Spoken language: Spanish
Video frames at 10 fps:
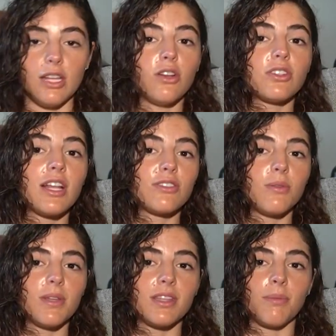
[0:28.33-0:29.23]
y no se
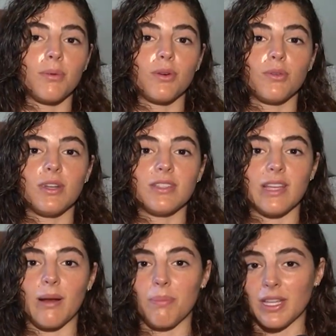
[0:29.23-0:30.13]
les olvide tampoco
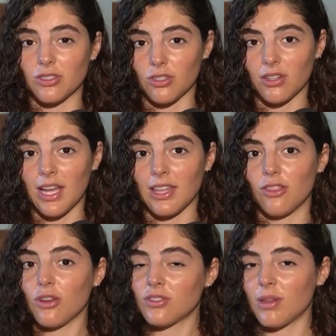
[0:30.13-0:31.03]
unirse al Patreon.
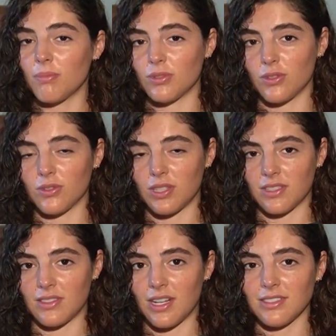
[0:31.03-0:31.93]
Hay 12 episodios
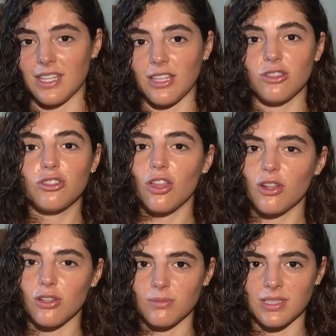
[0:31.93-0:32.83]
extras y
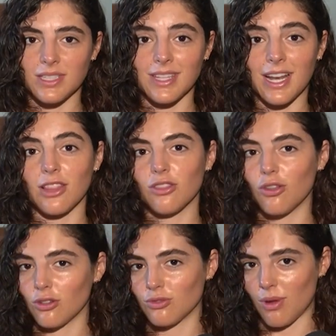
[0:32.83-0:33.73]
todos los meses
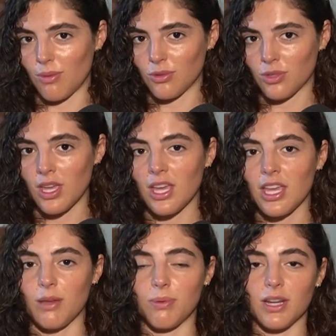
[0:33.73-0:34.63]
salen dos nuevos.
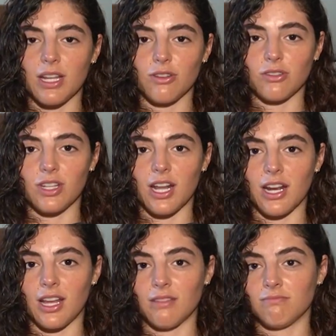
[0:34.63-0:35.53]
Y pueden
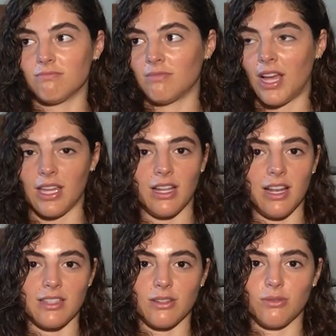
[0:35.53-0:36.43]
encontrar
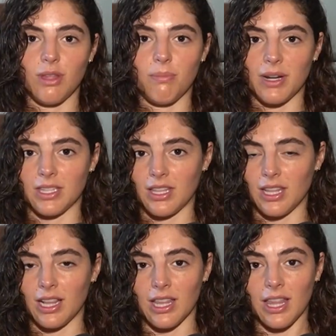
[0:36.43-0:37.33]
ahí la segunda
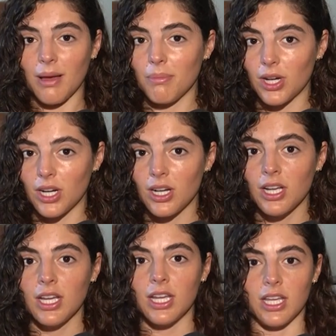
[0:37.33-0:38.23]
parte del de
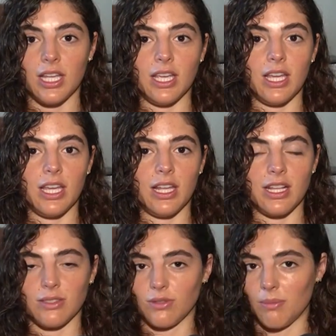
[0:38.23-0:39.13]
Dahmer
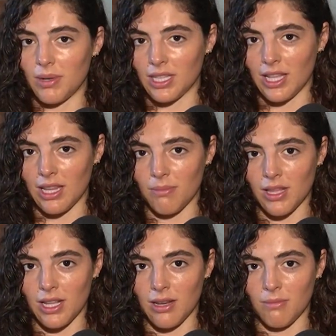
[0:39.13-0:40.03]
y la segunda parte del de
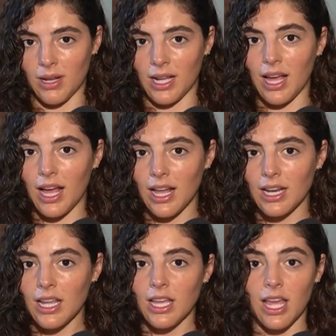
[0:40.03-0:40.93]
Madeline
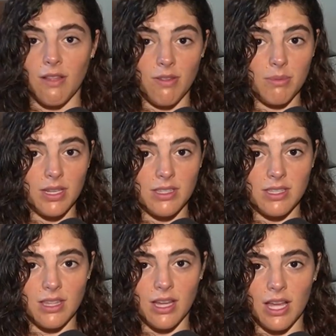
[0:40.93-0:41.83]
McCann, el,
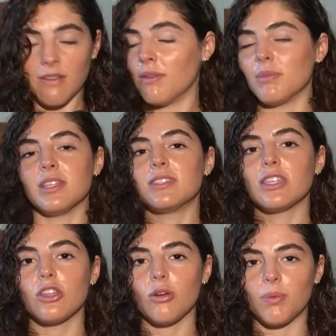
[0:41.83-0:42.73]
feminicida, el
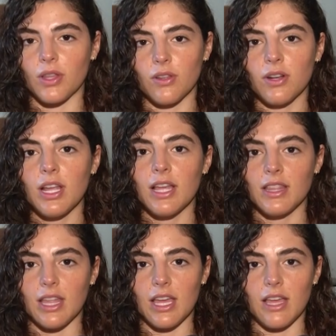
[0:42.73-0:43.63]
feminicidio perdón,
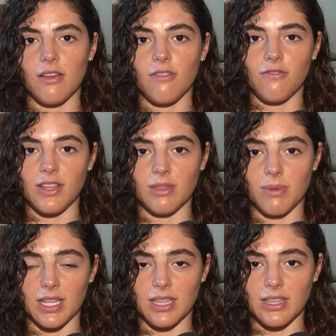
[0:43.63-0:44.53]
de
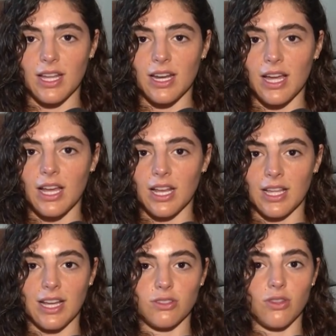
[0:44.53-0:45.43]
Fátima Quintana,
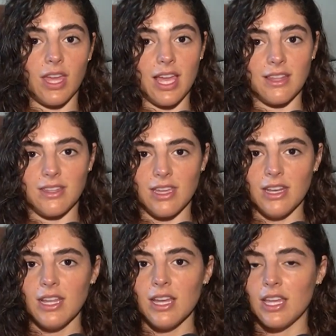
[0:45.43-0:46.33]
el caso de Ed
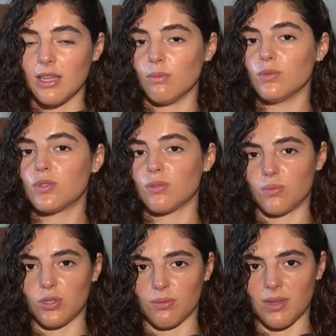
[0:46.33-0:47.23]
Gein y
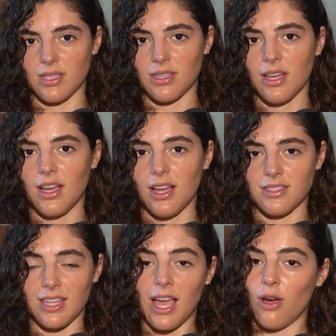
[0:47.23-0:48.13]
muchos, muchos más.
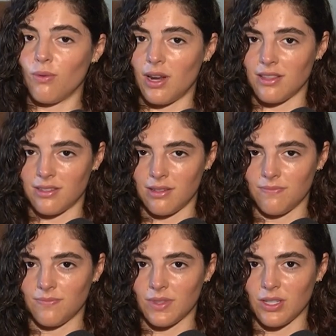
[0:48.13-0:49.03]
Así que
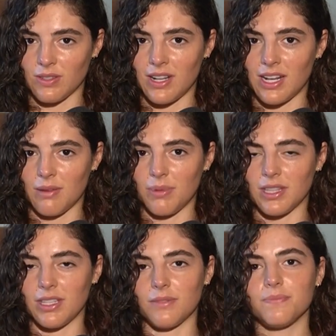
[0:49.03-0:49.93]
únanse, no se van a
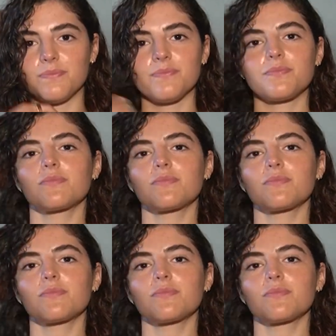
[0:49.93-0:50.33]
arrepentir.